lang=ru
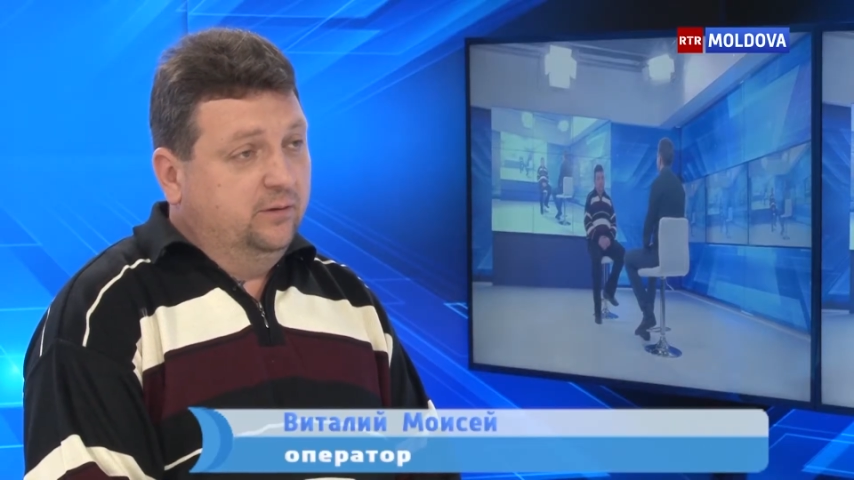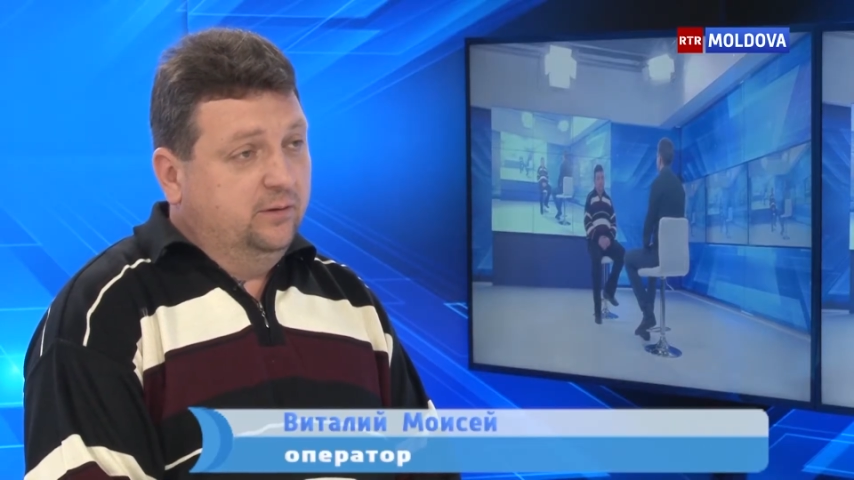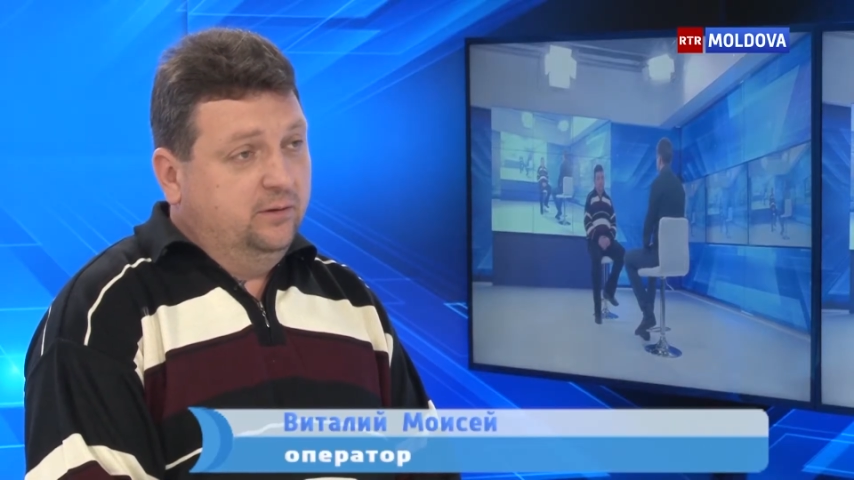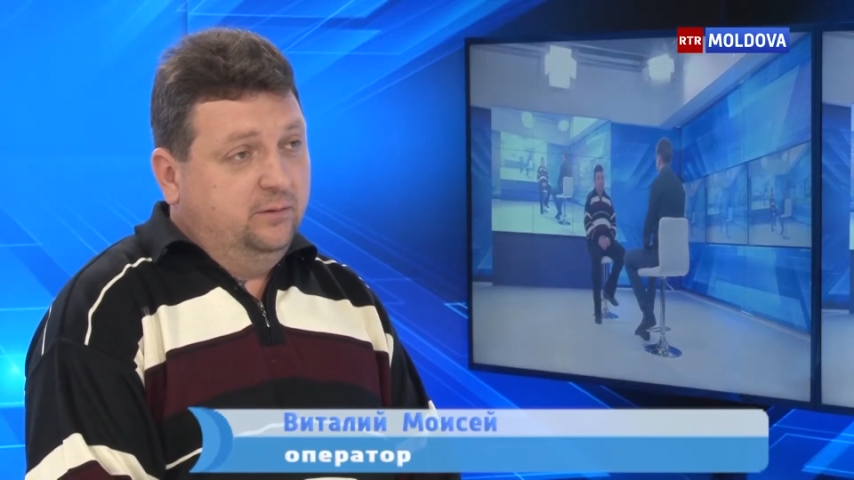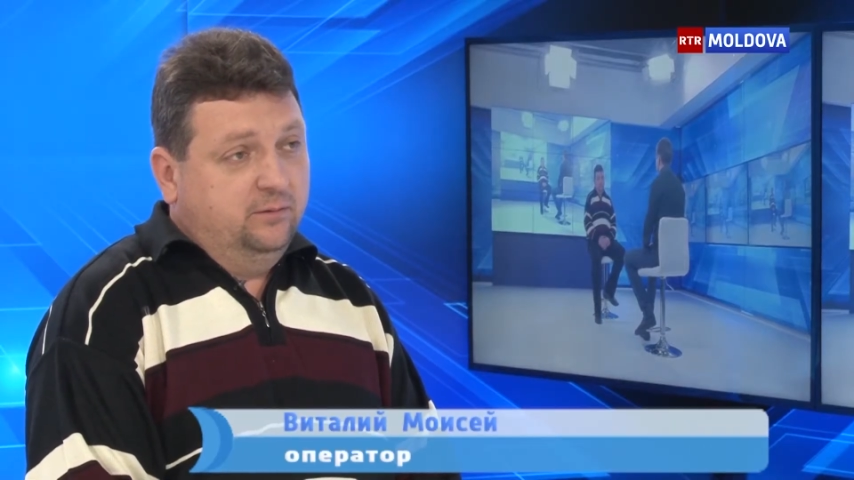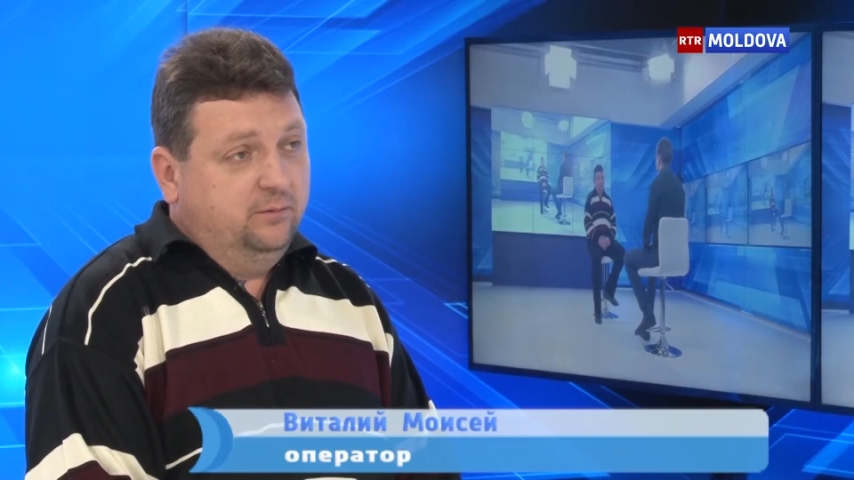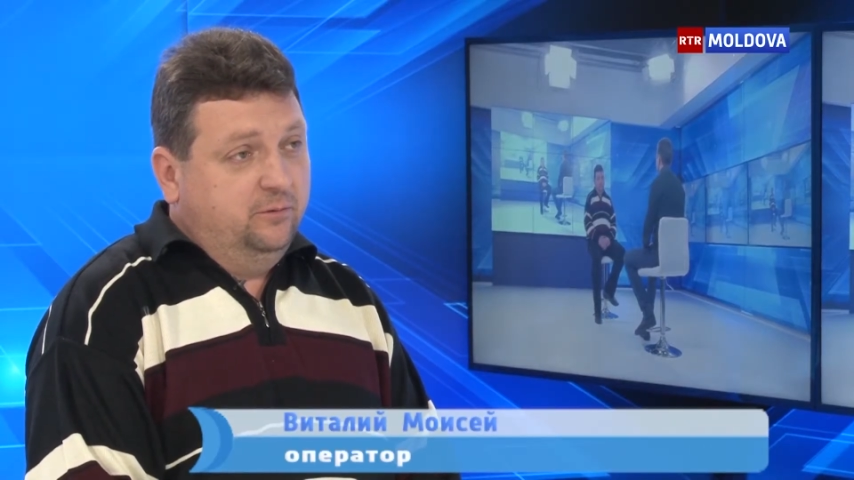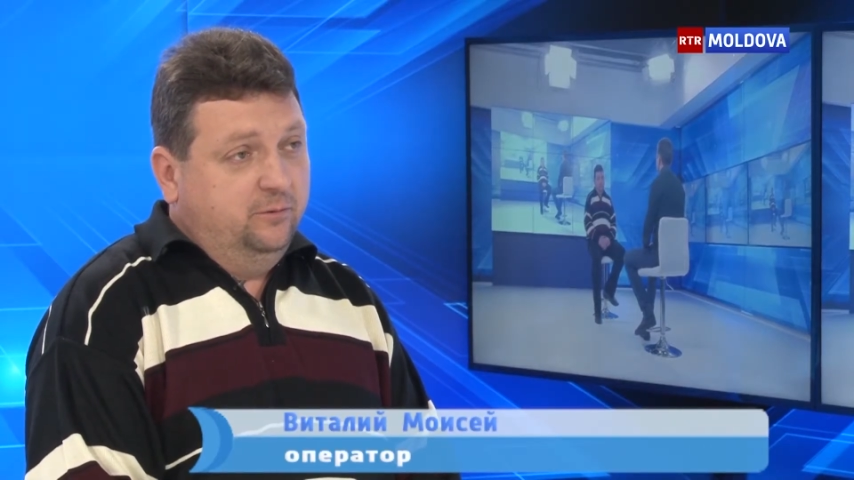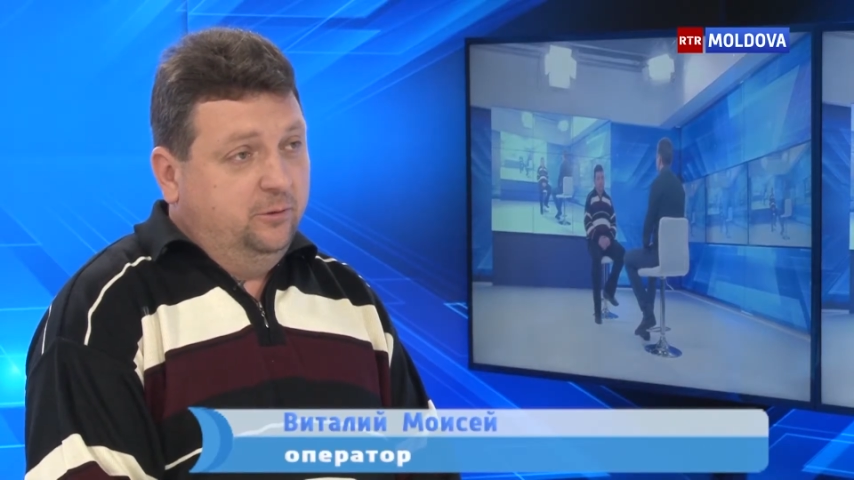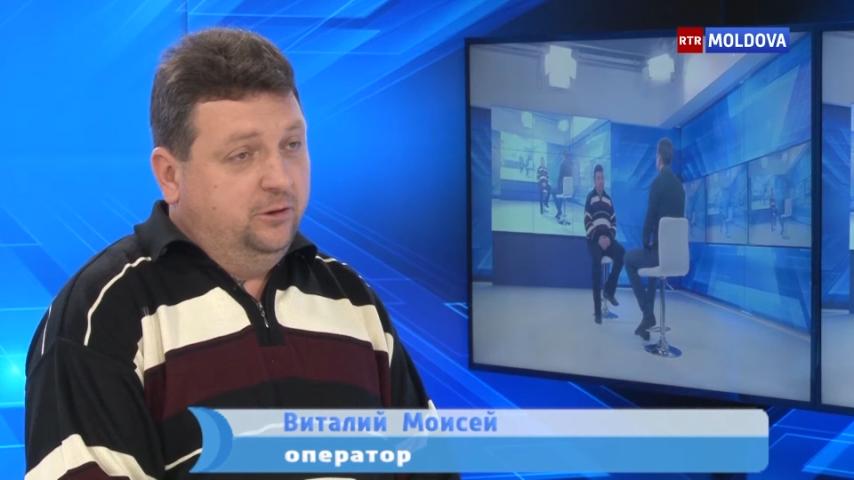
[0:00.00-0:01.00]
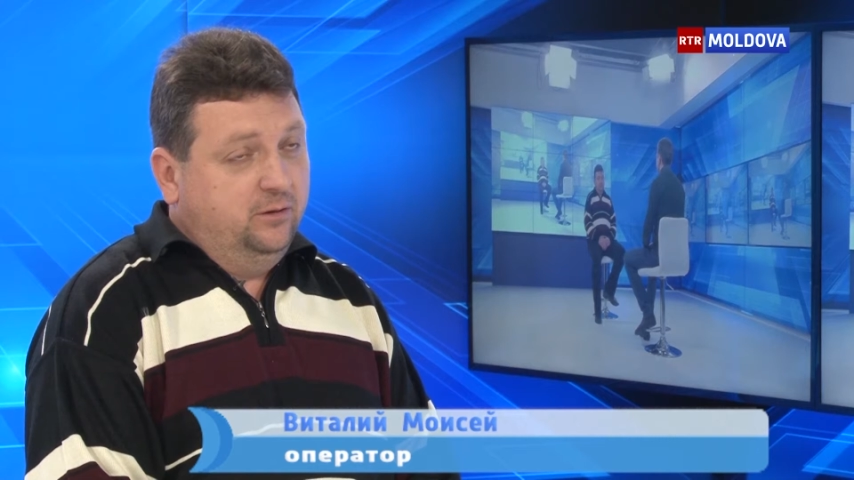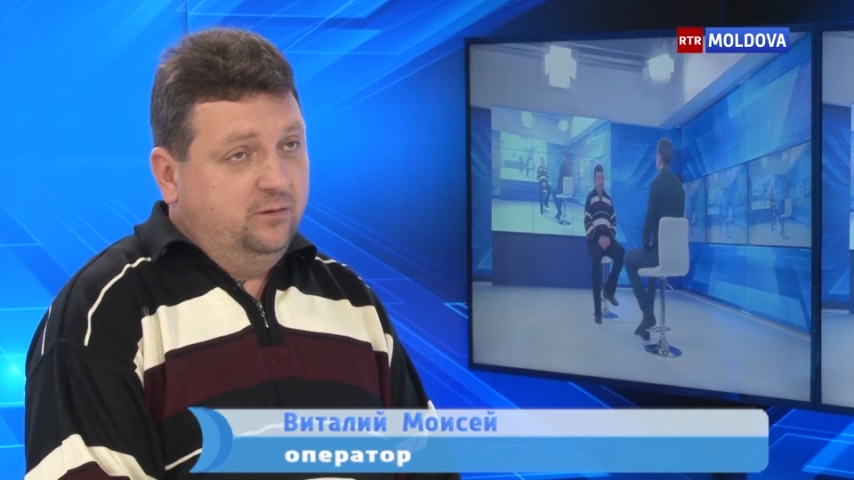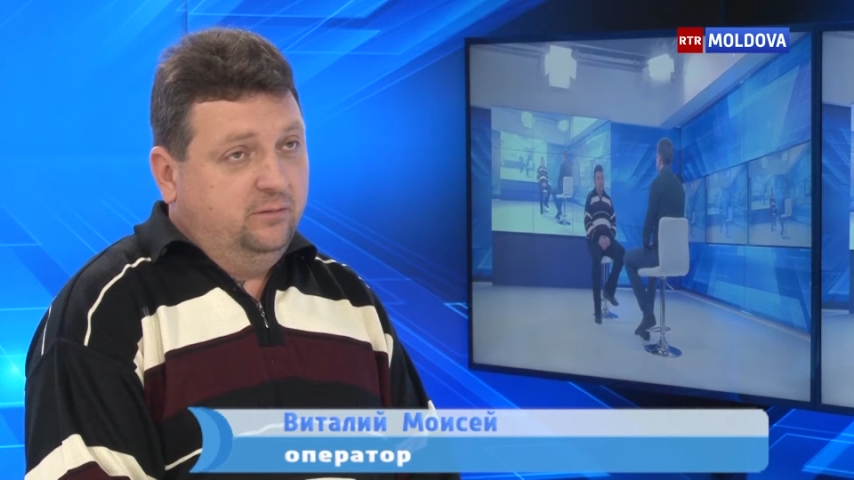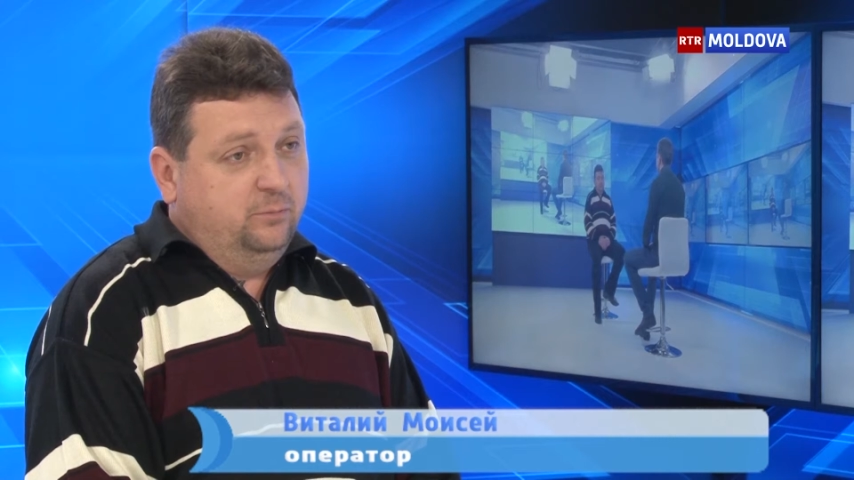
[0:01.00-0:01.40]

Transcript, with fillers: Это случилось